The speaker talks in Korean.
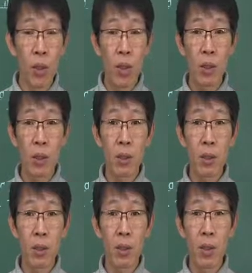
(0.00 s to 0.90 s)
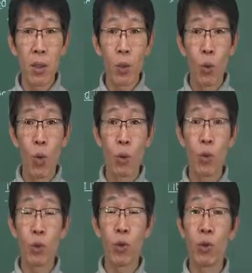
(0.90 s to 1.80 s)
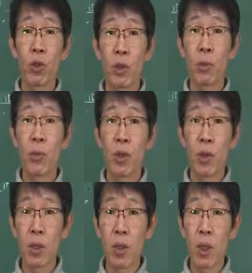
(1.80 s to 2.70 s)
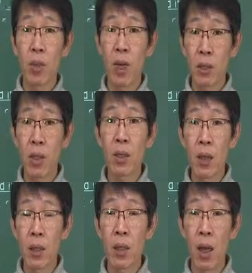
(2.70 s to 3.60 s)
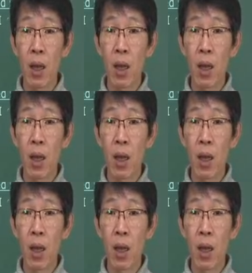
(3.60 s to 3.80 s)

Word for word: 가니까 그런데 오기준 출제한 문제에서는 걔 박살이 날 거라